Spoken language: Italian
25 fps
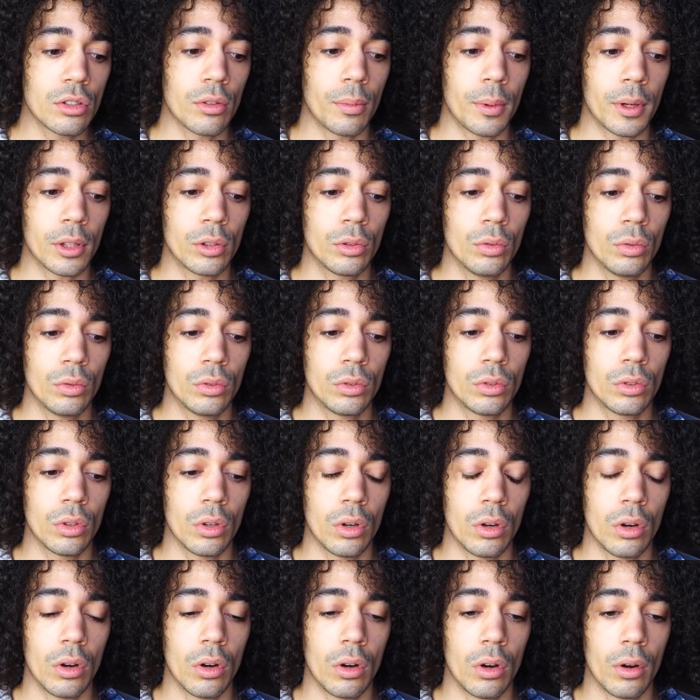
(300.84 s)

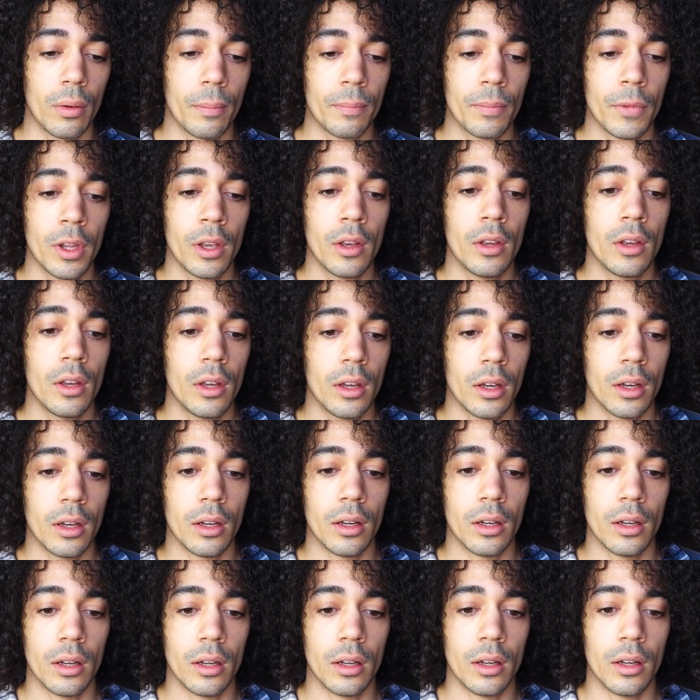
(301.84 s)
soprattutto
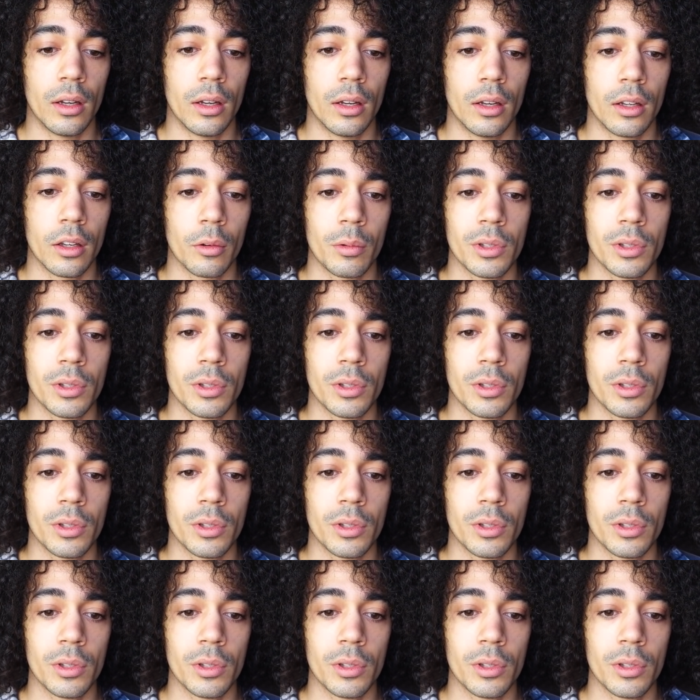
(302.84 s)
uh,